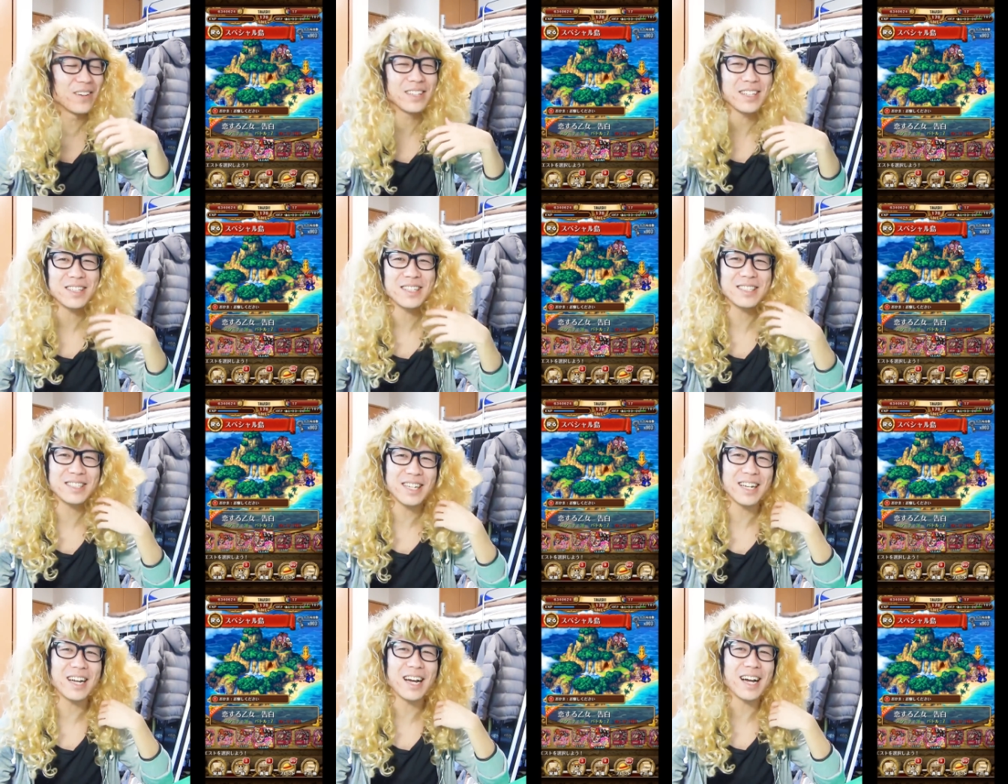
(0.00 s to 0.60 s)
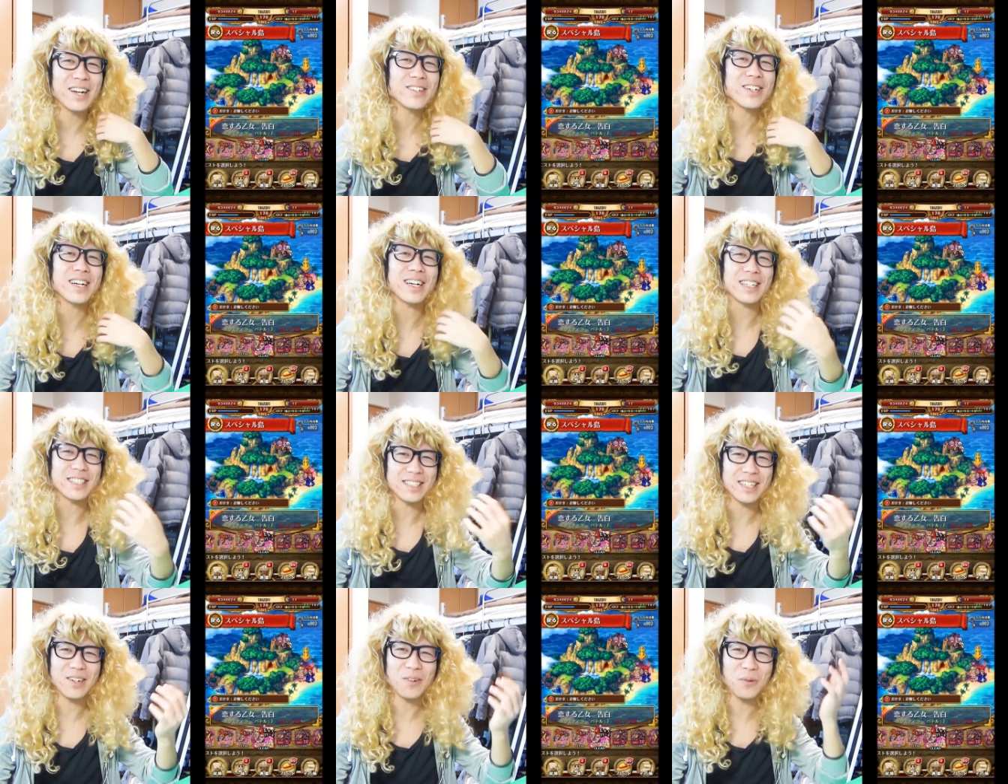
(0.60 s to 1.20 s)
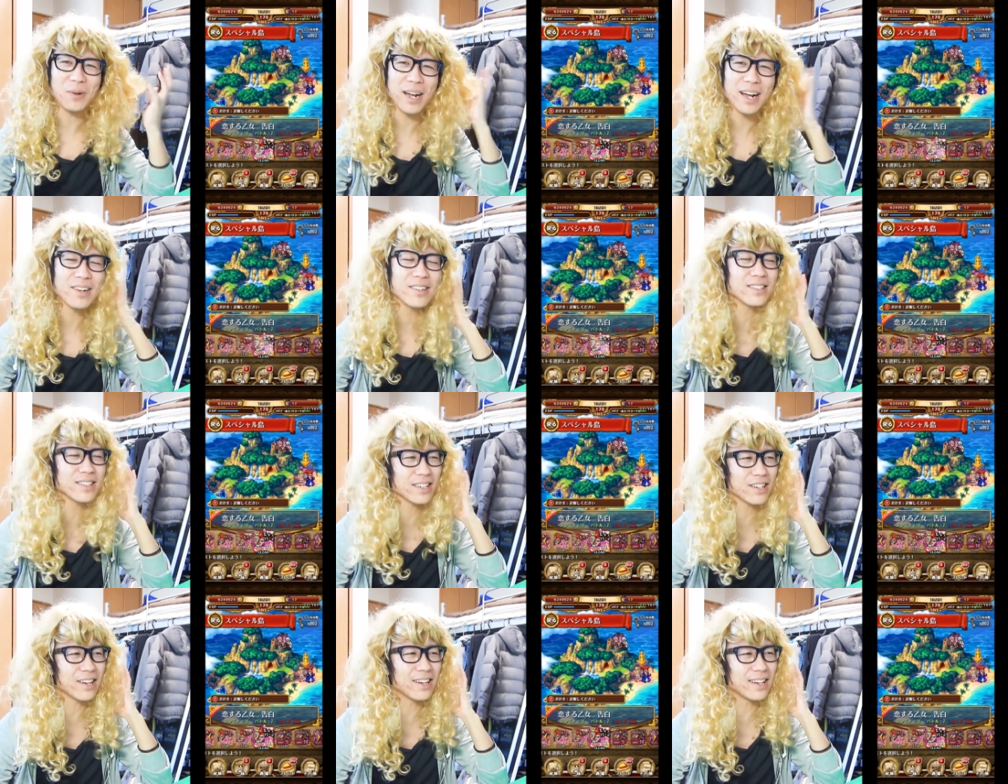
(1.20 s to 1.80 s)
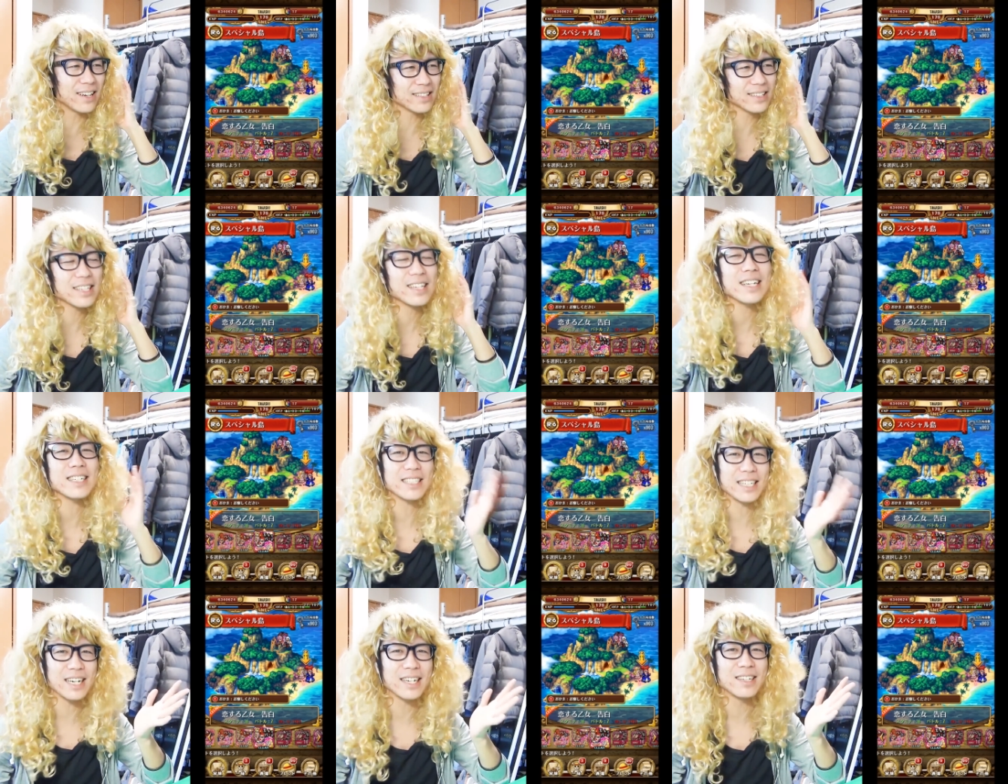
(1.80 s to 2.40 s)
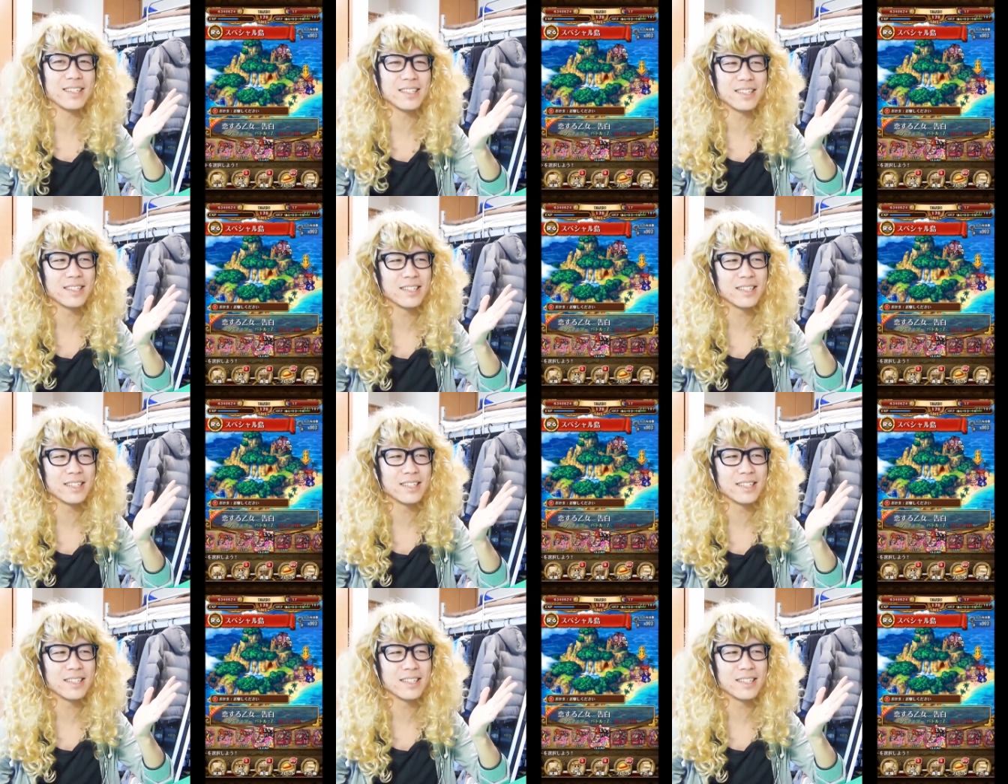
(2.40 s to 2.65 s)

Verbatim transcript: まあだってさ、あるからさ、これあるのにやんなきゃじゃん。